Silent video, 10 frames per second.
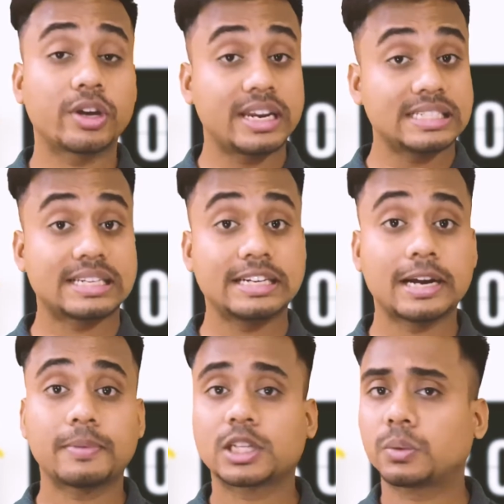ग्रीन स्क्रीन
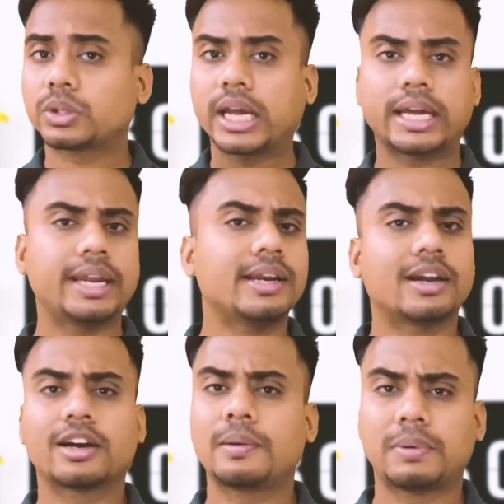का मतलब होता है ग्रीन
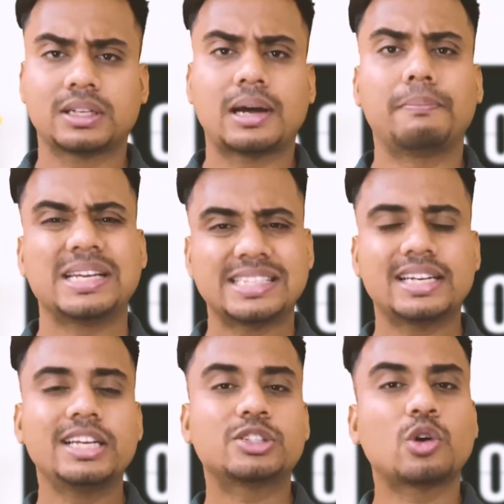कलर का पर्दा
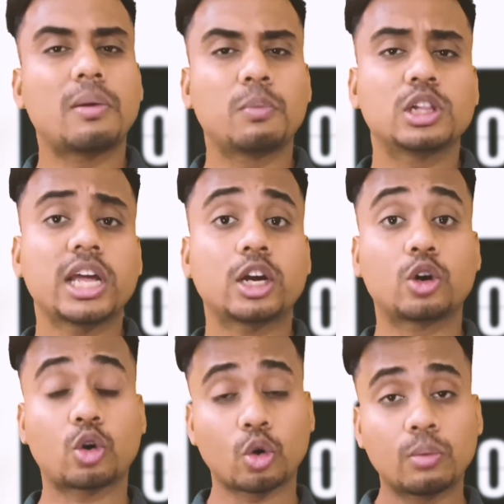बेसिकली इसको हम बोलते हैं
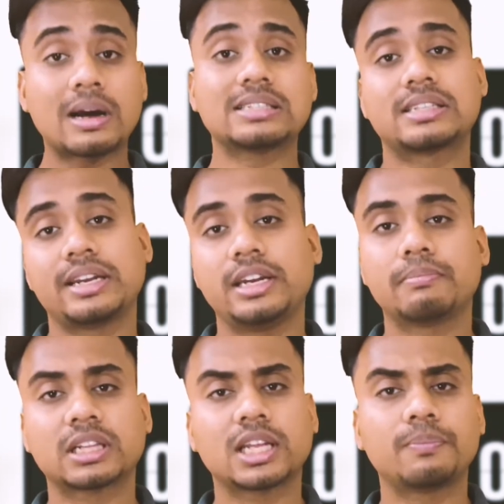क्रोमा स्क्रीन
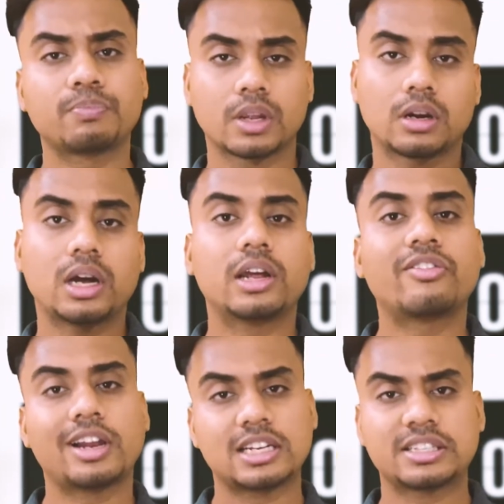मतलब कलर
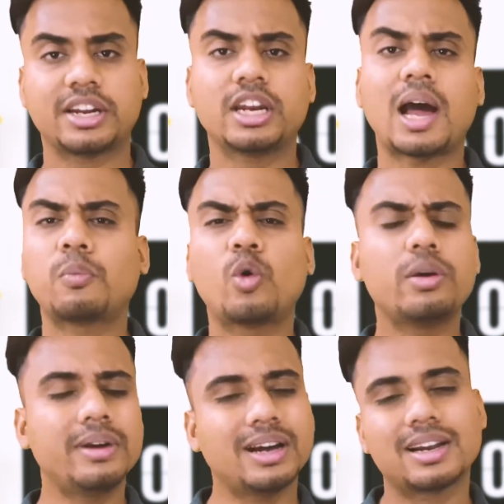वाला स्क्रीन आप कोई
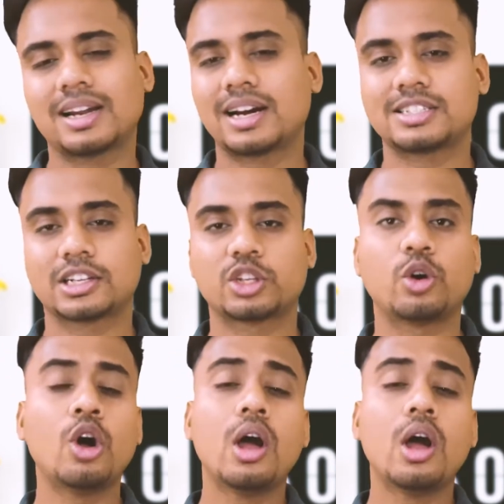भी कलर लगा सकते हो